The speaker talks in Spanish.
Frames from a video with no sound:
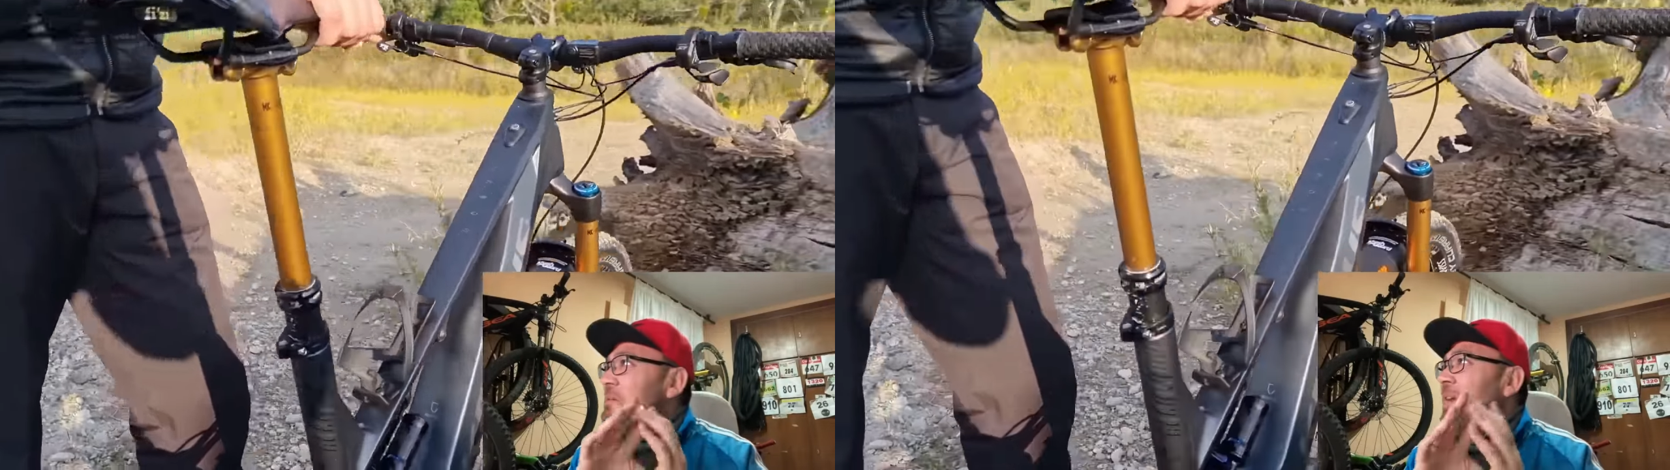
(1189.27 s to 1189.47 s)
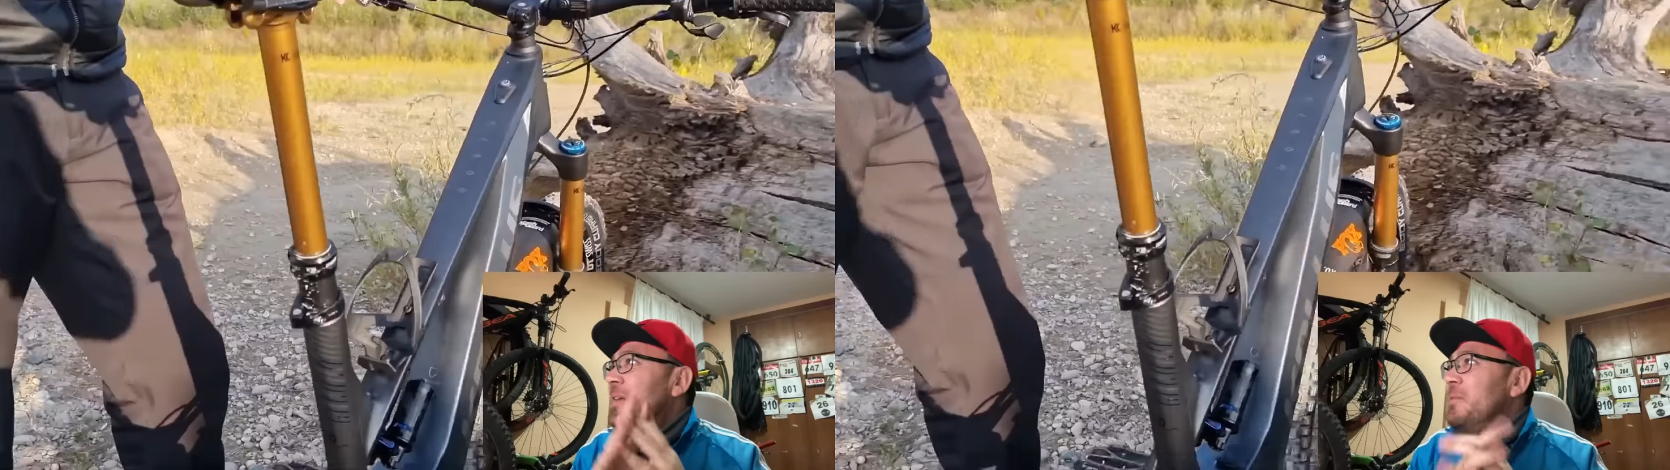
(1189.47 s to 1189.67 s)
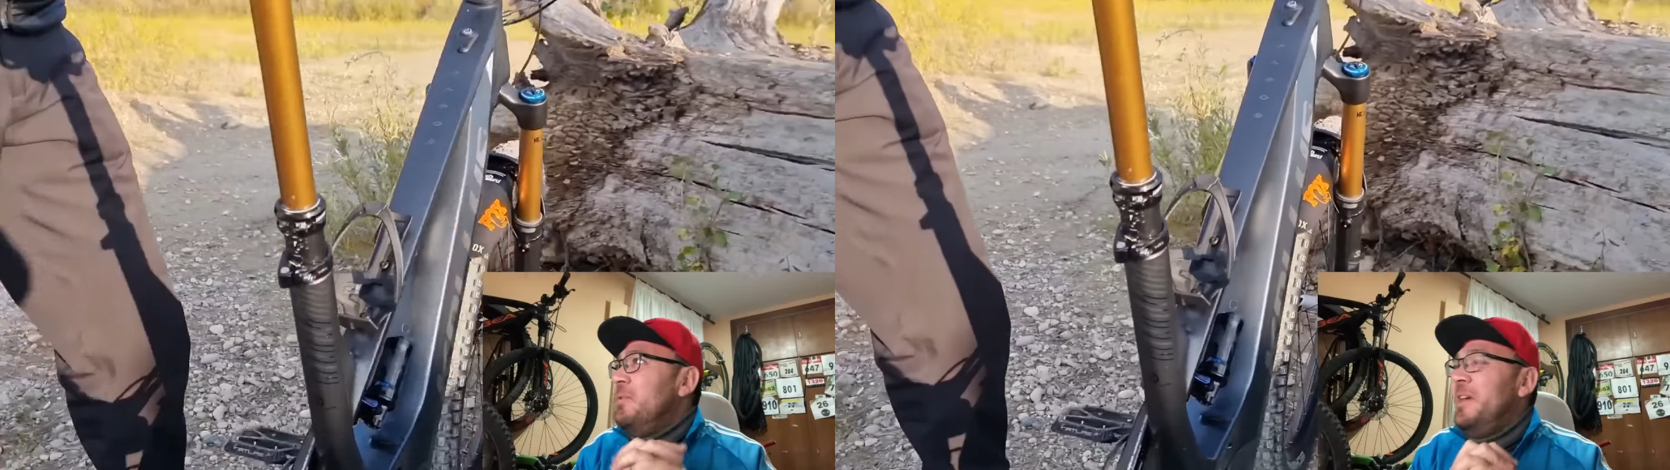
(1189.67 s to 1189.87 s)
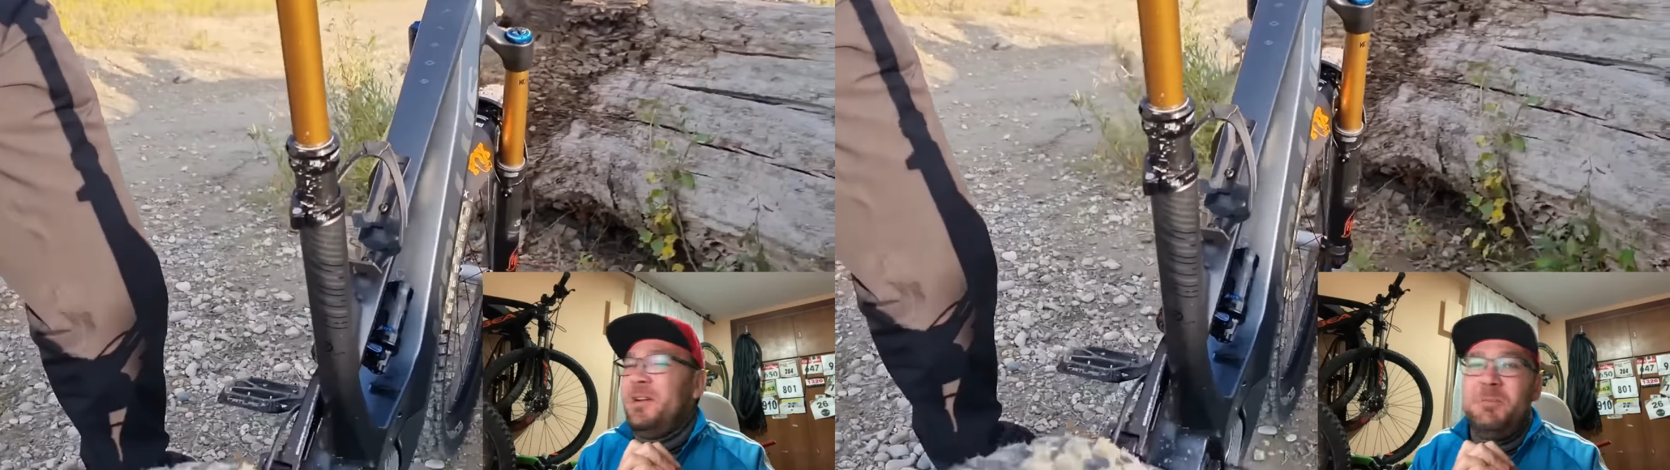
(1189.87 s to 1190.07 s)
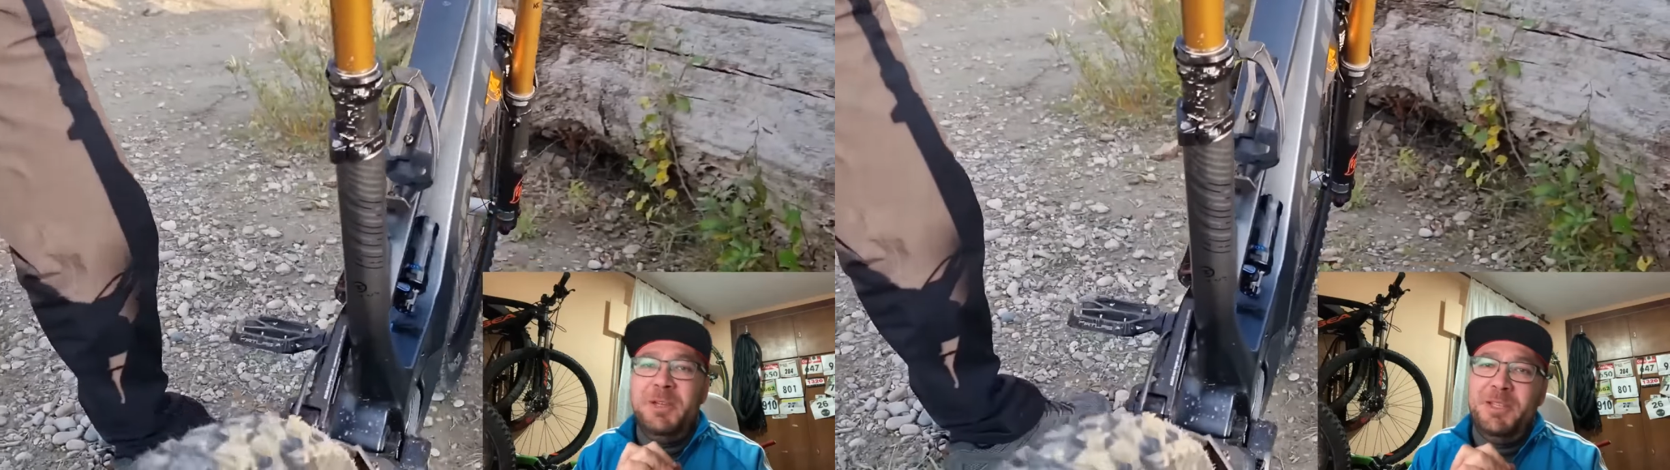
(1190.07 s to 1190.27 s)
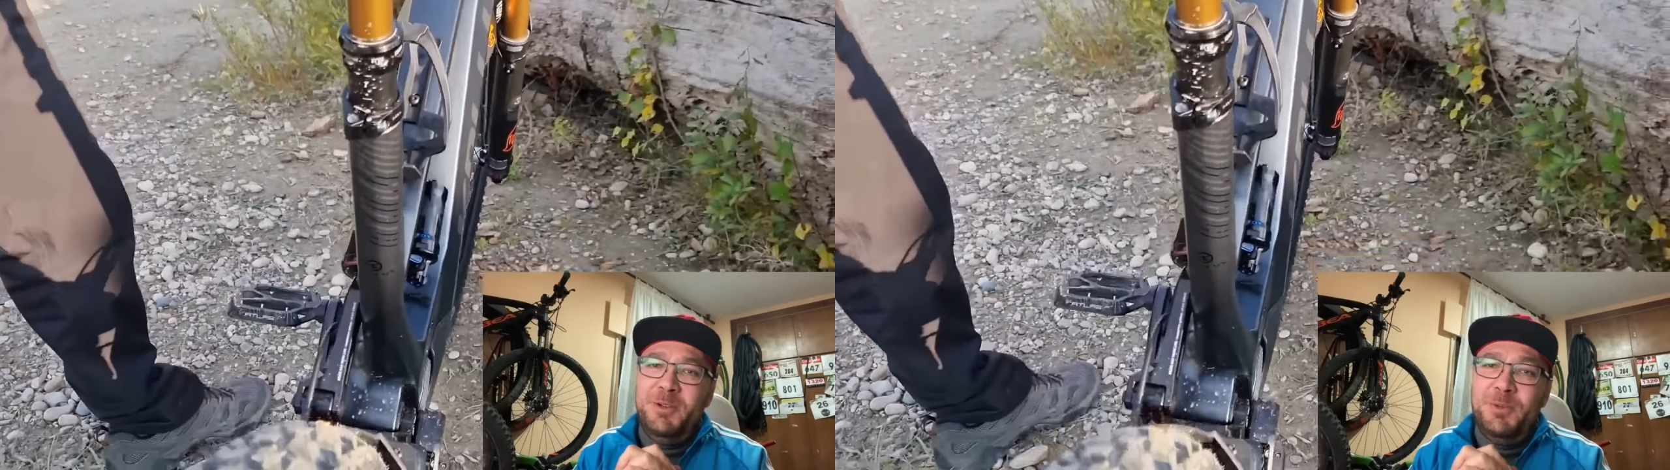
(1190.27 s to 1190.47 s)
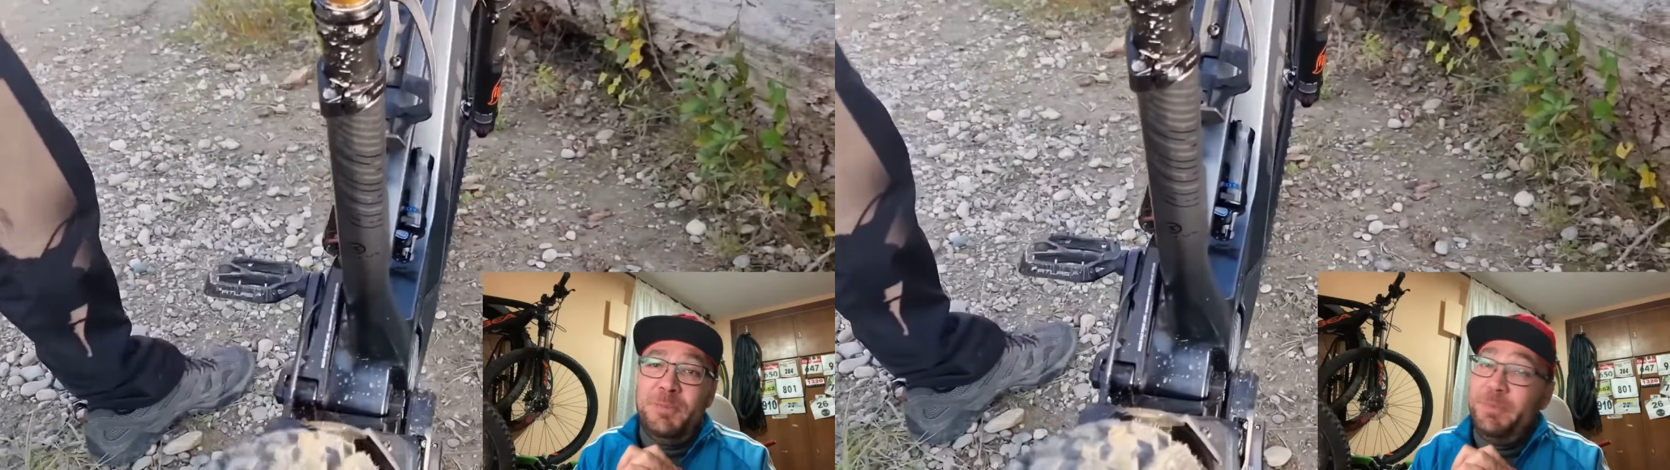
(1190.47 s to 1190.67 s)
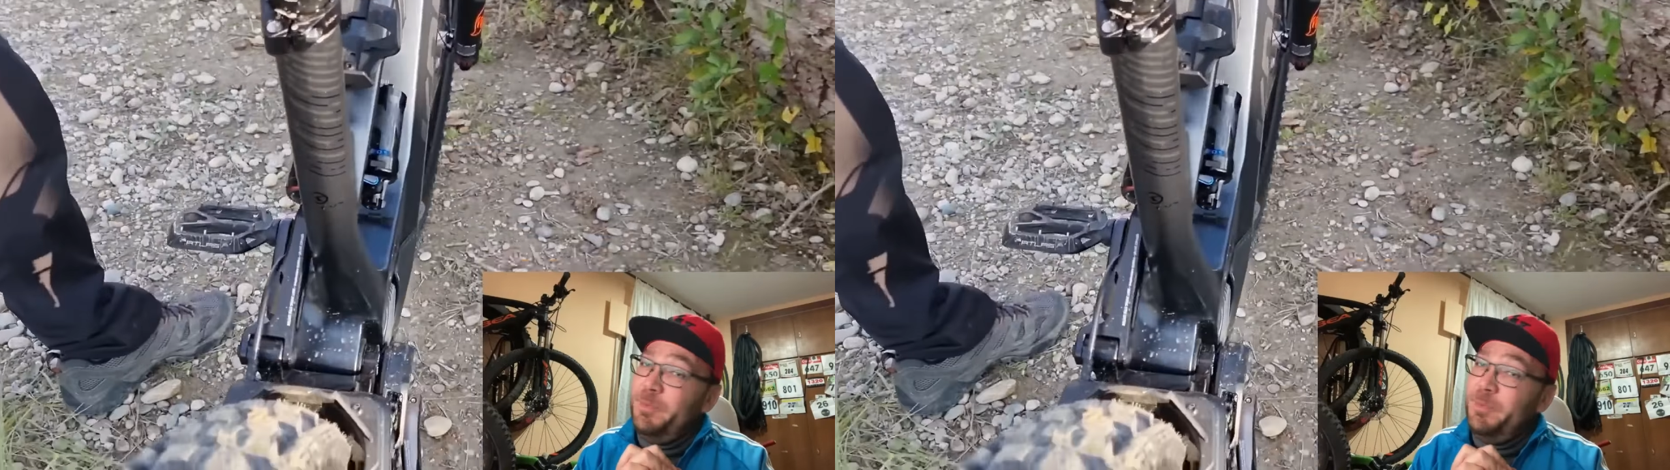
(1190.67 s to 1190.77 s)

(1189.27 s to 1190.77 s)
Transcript: Vale, pues nada, compañeros.